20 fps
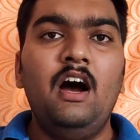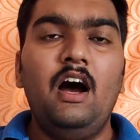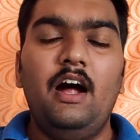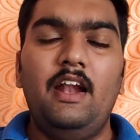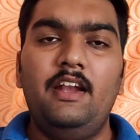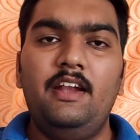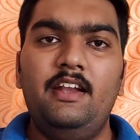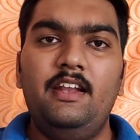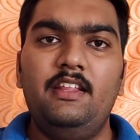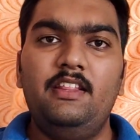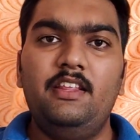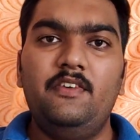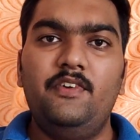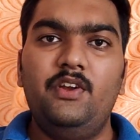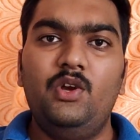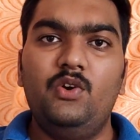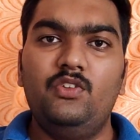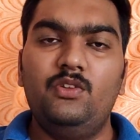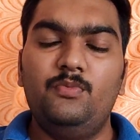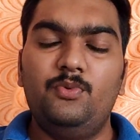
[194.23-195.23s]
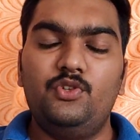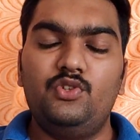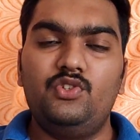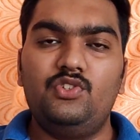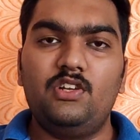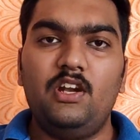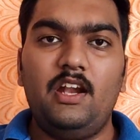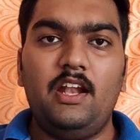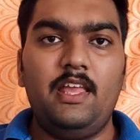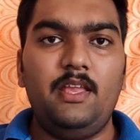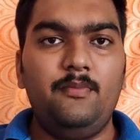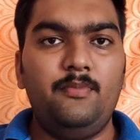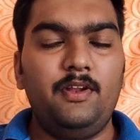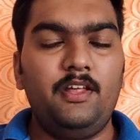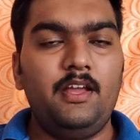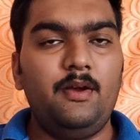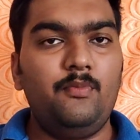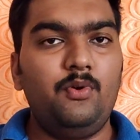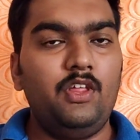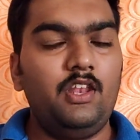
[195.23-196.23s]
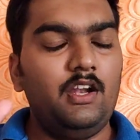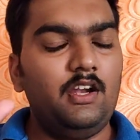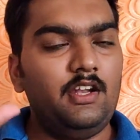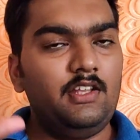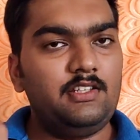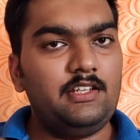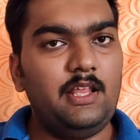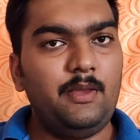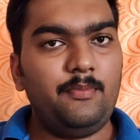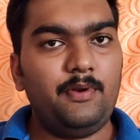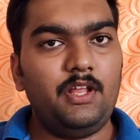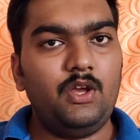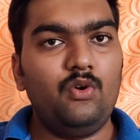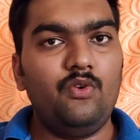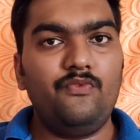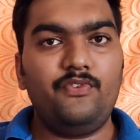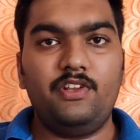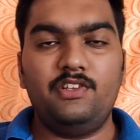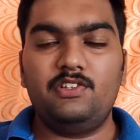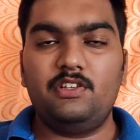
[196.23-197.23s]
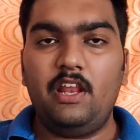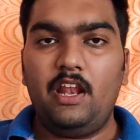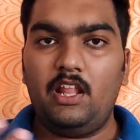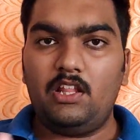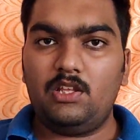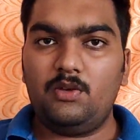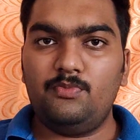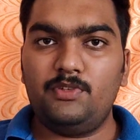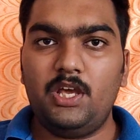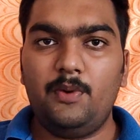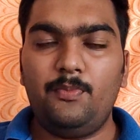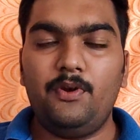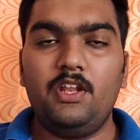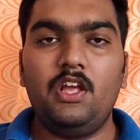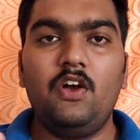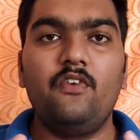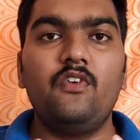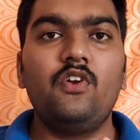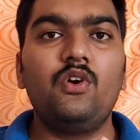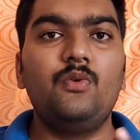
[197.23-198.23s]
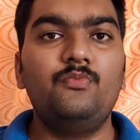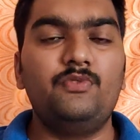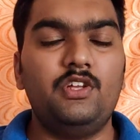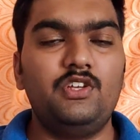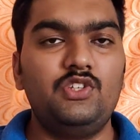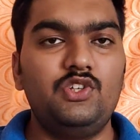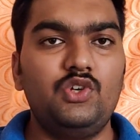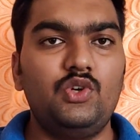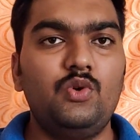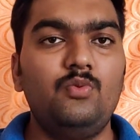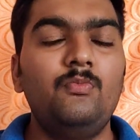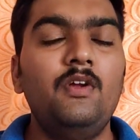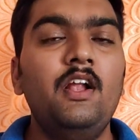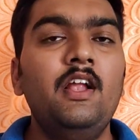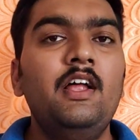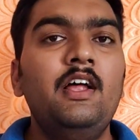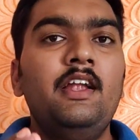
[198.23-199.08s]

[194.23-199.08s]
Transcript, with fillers: அண்ட் இந்த வீடியோ வந்து பிடிச்சிச்சுன்னா லைக் பண்ணுங்கள் பிடிக்கலாம் டிஸ்லைக் பண்ணுங்கள் உங்கள் ஃப்ரெண்ட்ஸ்க்கு எல்லாத்துக்கும் ஷேர் பண்ணுங்கள் அவங்களுக்கும் தெரிஞ்சுக்கிட்டும்